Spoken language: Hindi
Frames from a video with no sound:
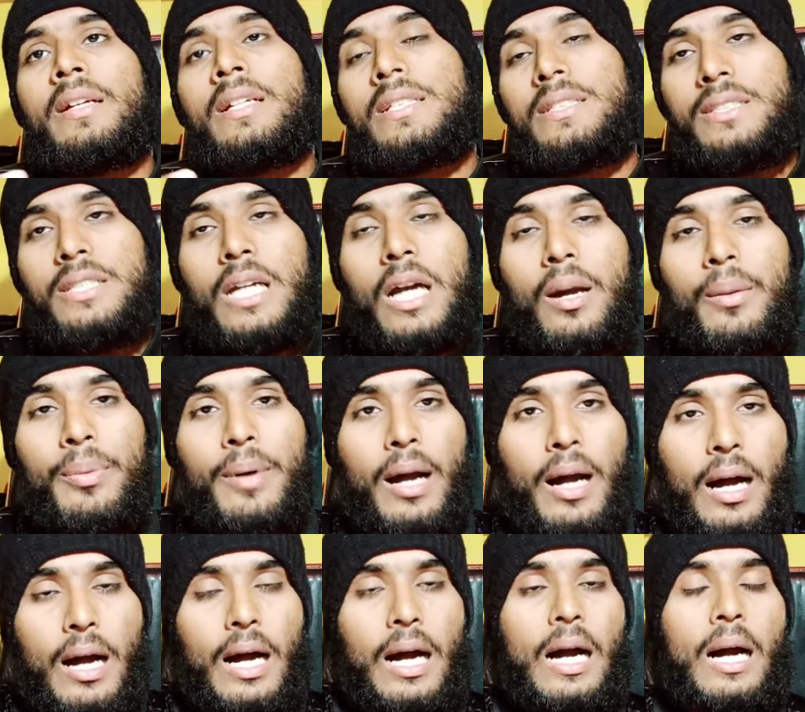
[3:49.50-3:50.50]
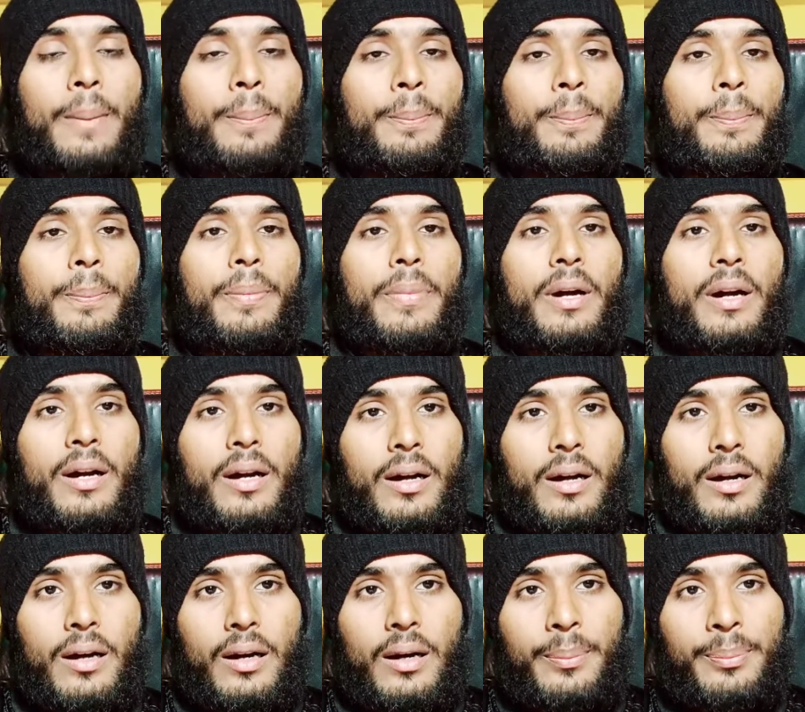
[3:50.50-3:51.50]
जब आप
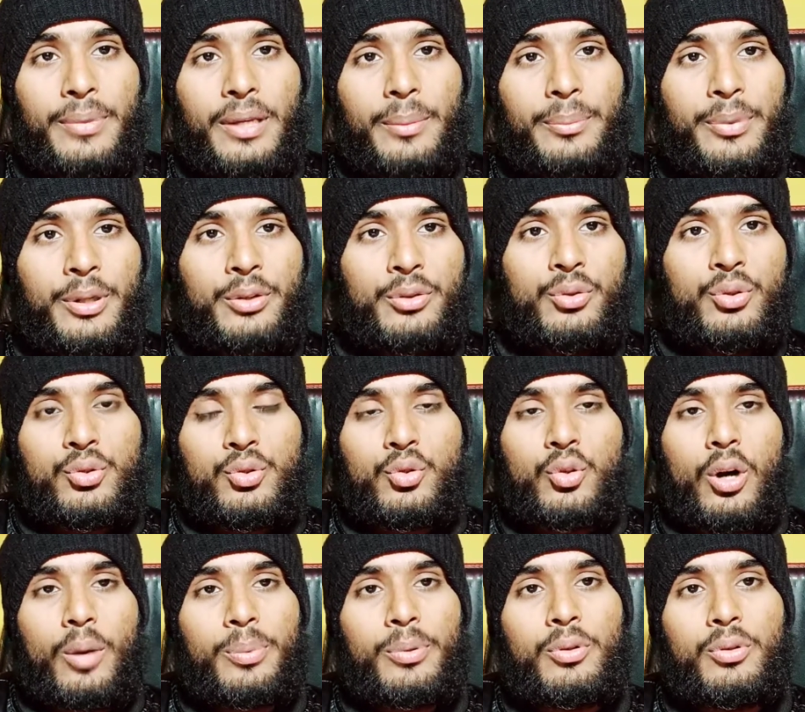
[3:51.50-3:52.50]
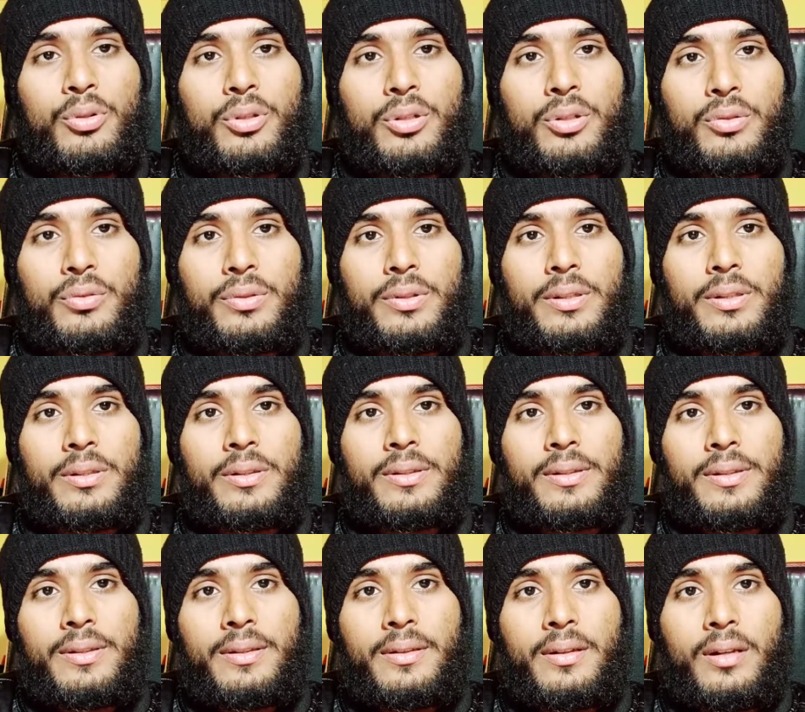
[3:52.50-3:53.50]
अपने वीडियोस को अपलोड करोगे
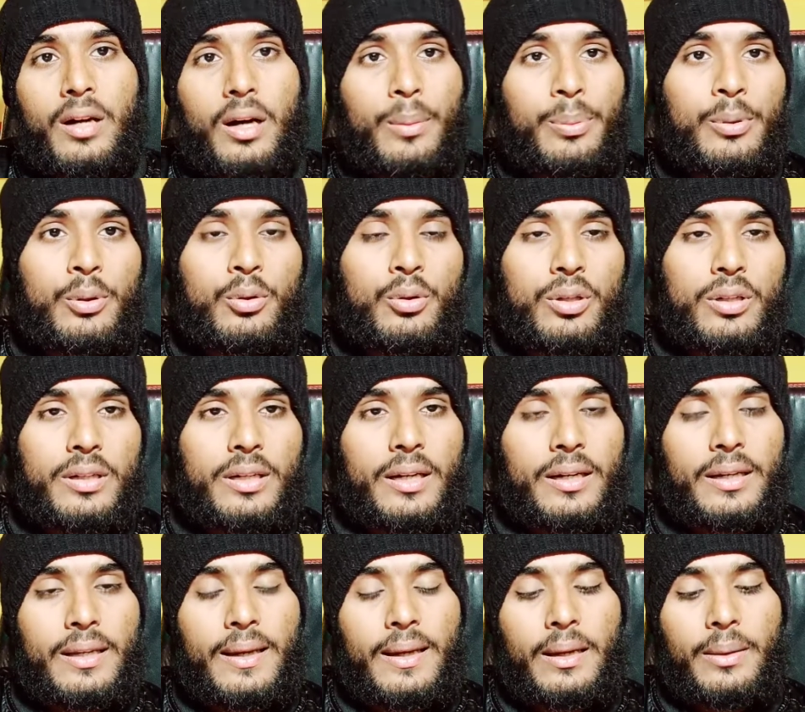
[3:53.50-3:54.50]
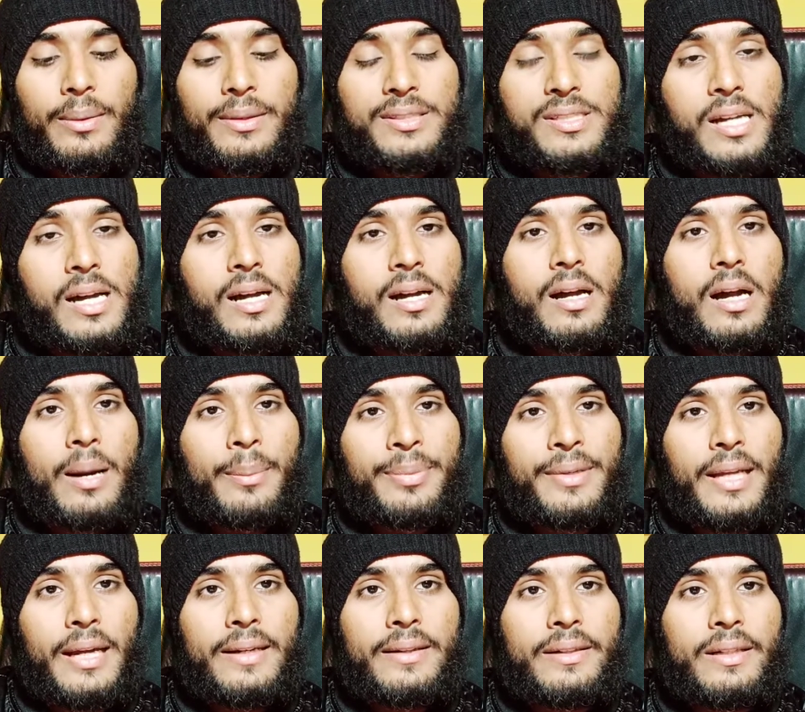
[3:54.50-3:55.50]
अपलोड करने के बाद जहाँ आप
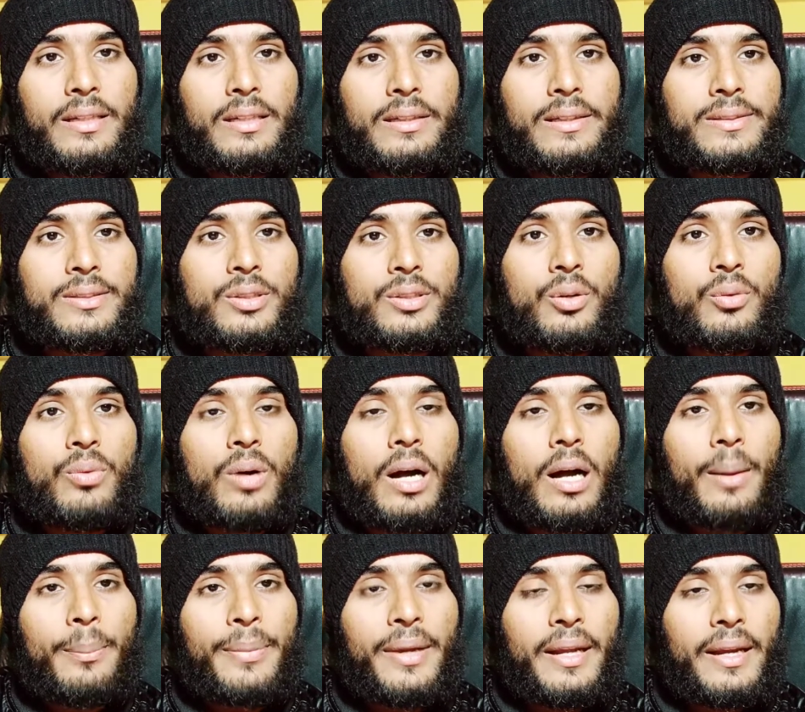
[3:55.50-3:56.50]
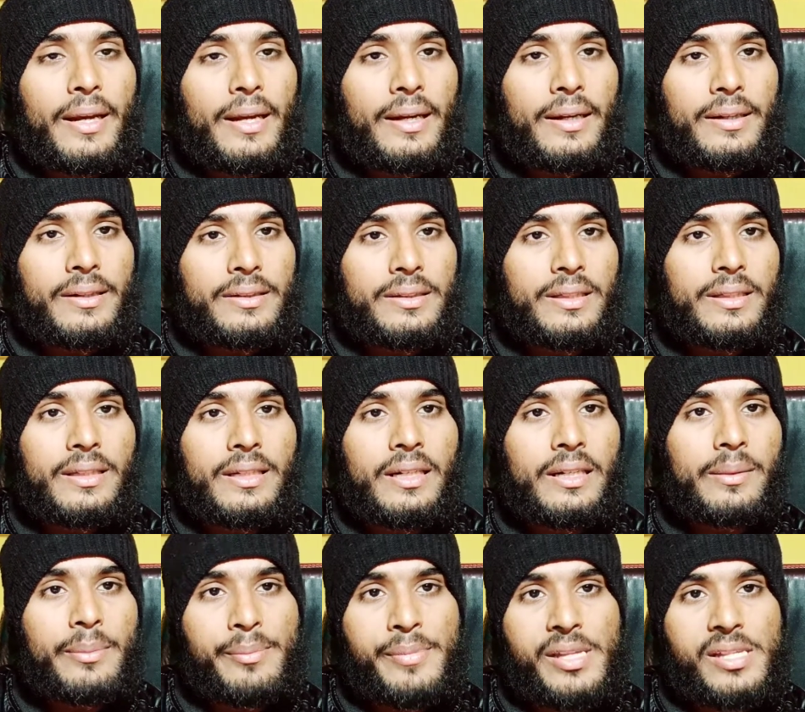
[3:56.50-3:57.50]
टाइटल लिखते हो वहाँ पे एट द
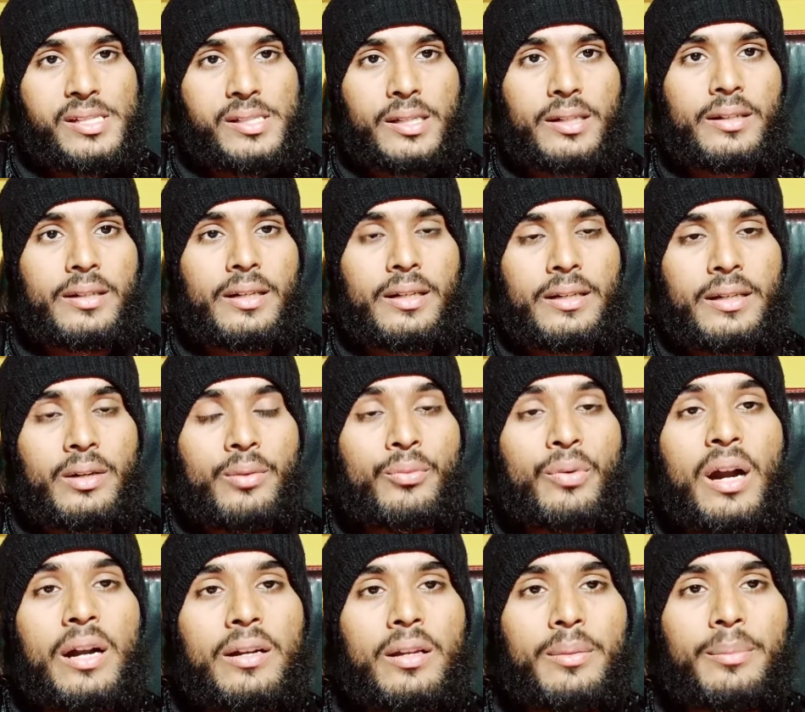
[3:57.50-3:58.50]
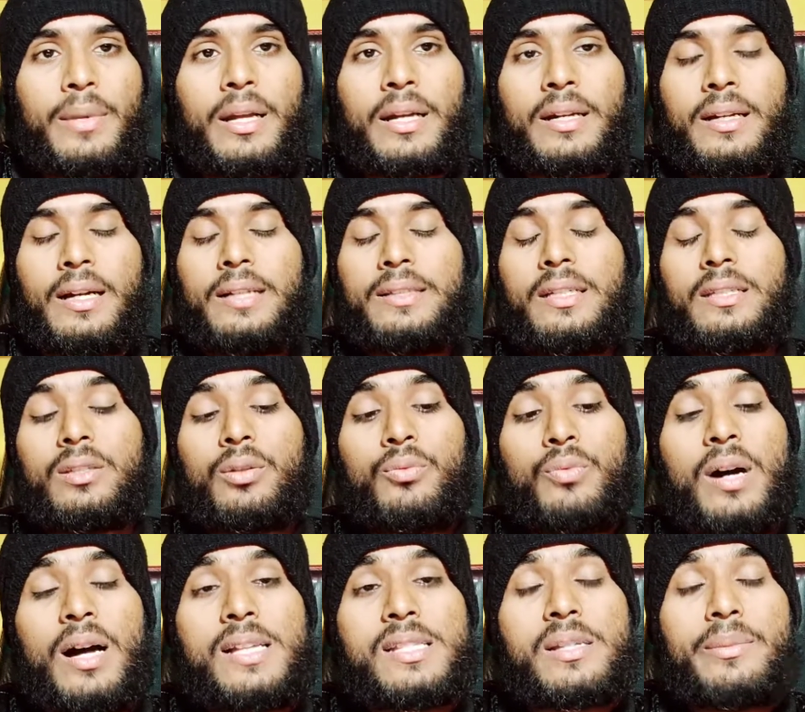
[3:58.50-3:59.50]
ग्रेट मेंशन करके वाटर मार्क आ जाते हो
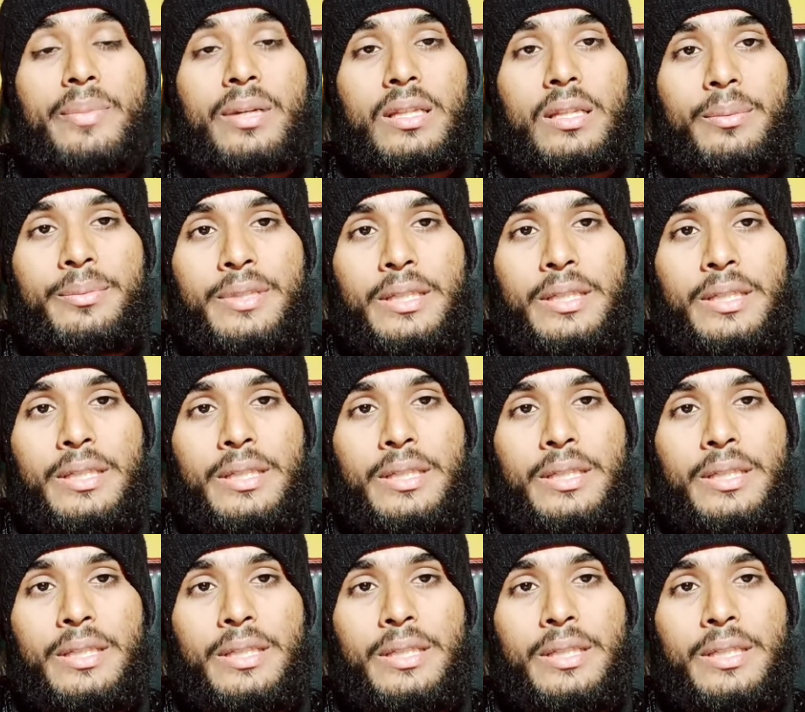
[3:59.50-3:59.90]
वहाँ से मतलब ये